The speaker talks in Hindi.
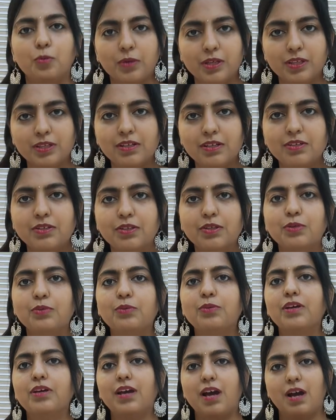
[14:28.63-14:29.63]
उम्मीद करती
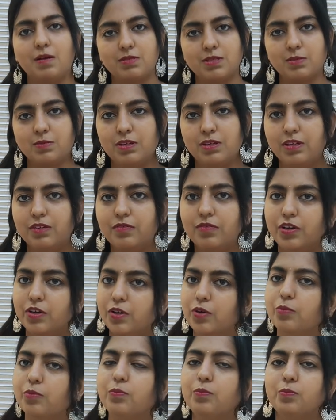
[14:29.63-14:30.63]
हूँ कि आप सभी ने
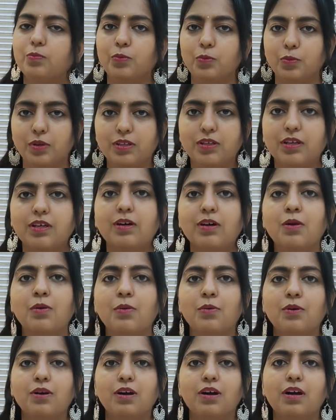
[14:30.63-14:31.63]
वीडियो पूरा देखा
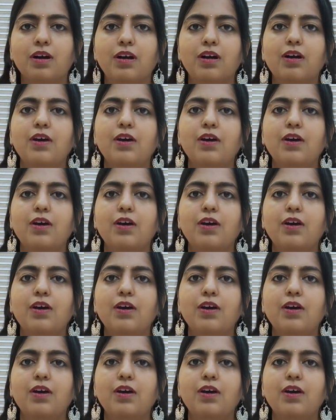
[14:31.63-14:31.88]
होगा